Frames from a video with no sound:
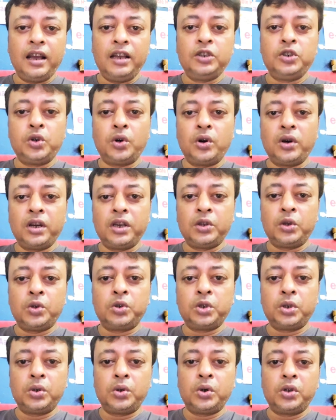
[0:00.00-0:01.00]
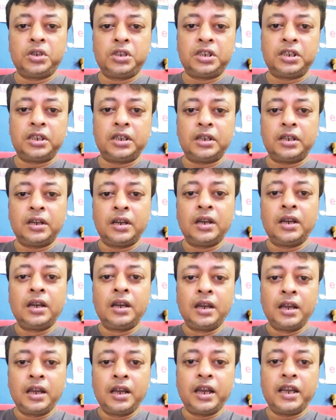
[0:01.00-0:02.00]
না জঙ্গি তোষণ করছে
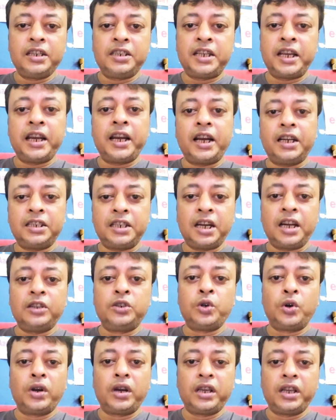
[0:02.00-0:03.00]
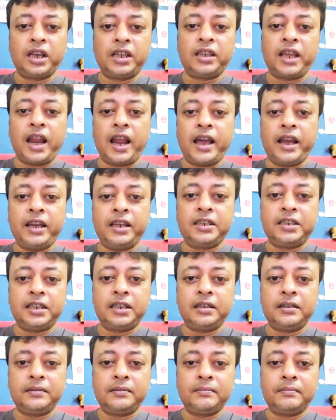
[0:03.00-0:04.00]
এই শেখ হাসিনা জঙ্গিদের তারা খেয়েছে